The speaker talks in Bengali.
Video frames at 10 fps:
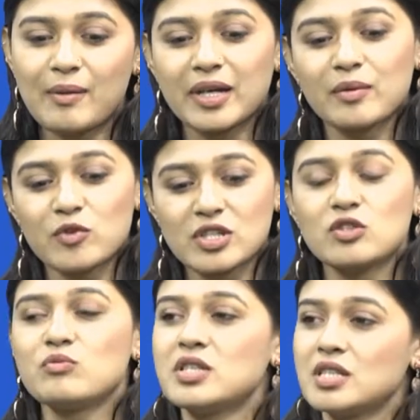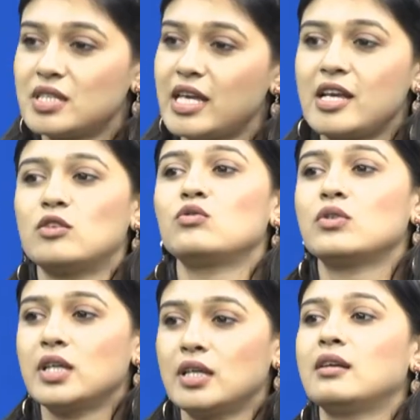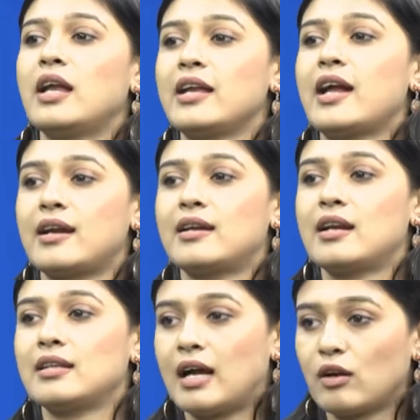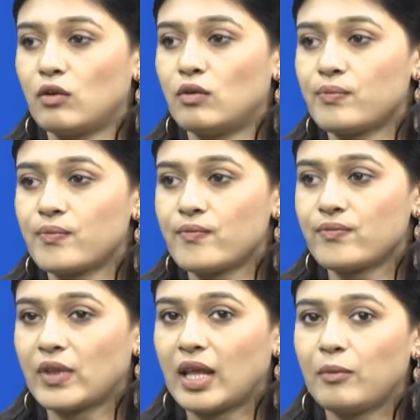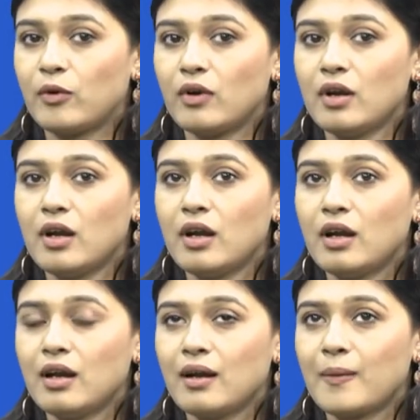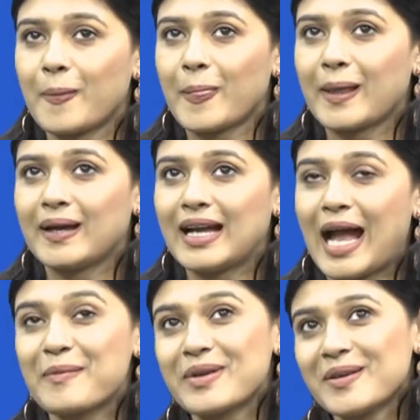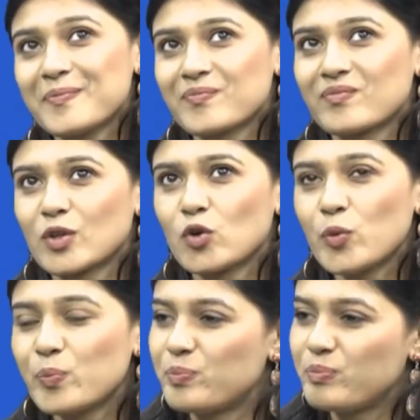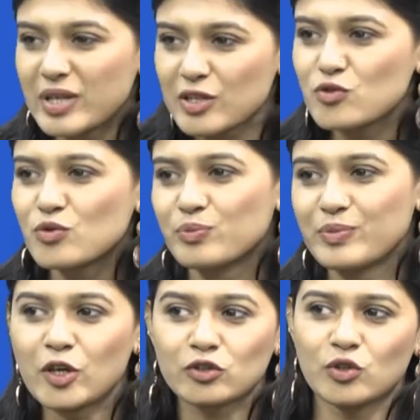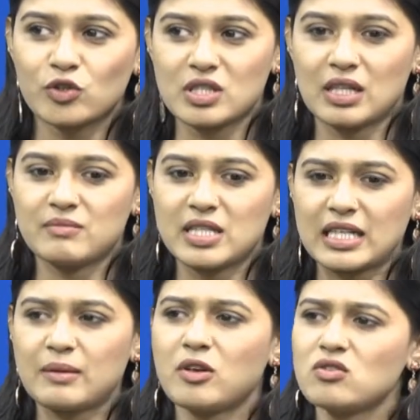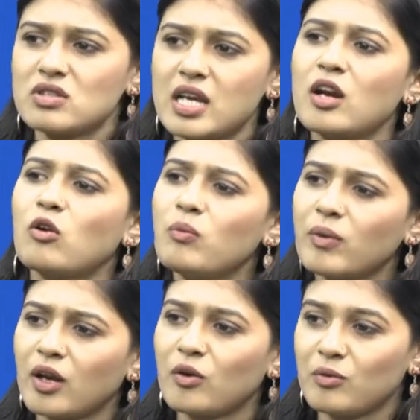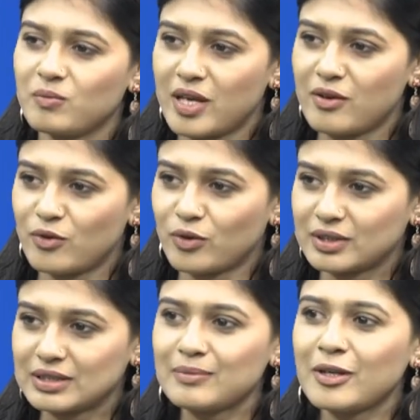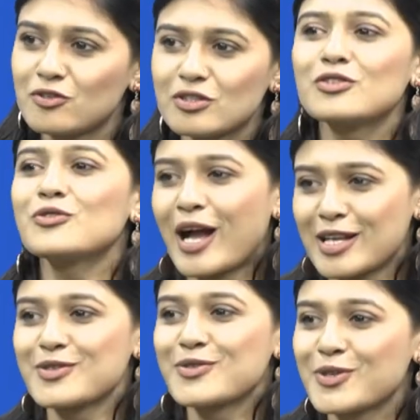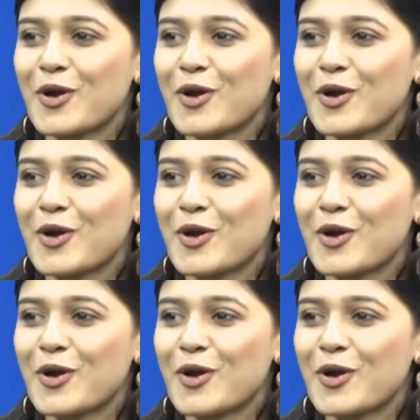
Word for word: আমাকে বলছে তুমি জাস্ট এইটু কি এই ক্যারেক্টারেই থাকো এবং আমি খুব একটু বিরক্ত হচ্ছিলাম যে একটা মানুষ এরকম কেন বিহেভ করতেছে মানুষটা একটু হাসি খুশি